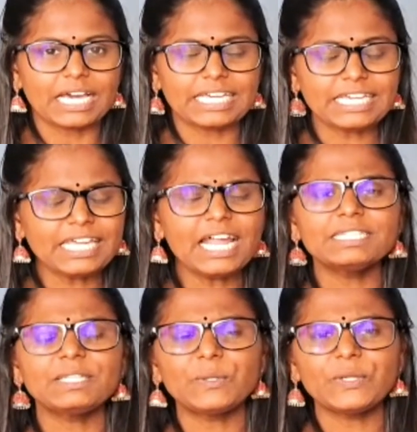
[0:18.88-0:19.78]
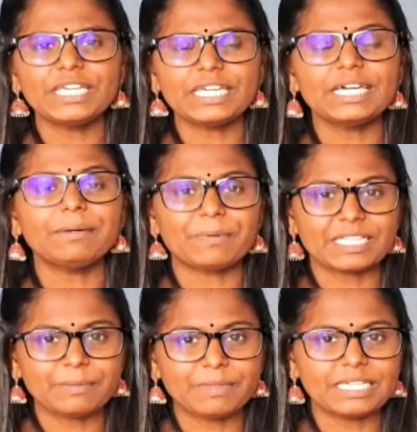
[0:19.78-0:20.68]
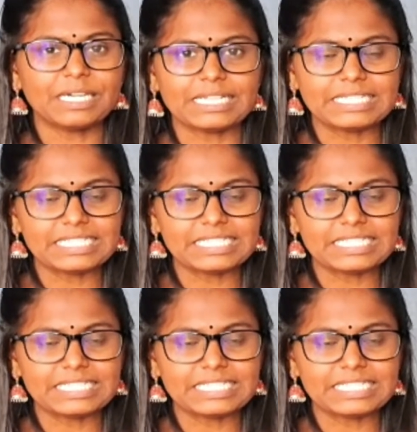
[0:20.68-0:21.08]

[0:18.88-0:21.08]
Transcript: இங்கிலாந்தினுடைய பிரதமர்